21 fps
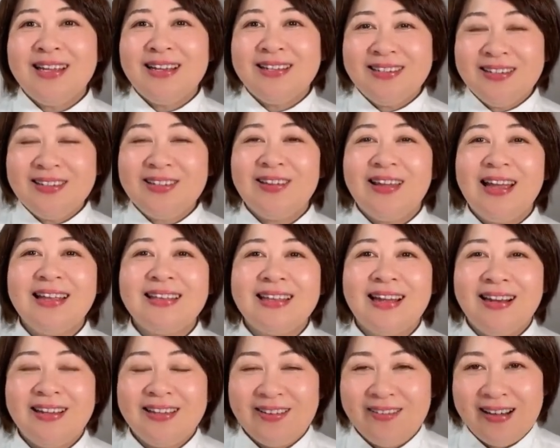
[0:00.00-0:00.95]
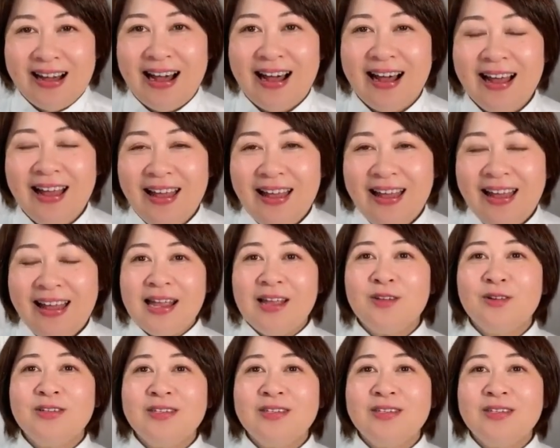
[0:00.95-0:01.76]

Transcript: でずっとやったりとか、楽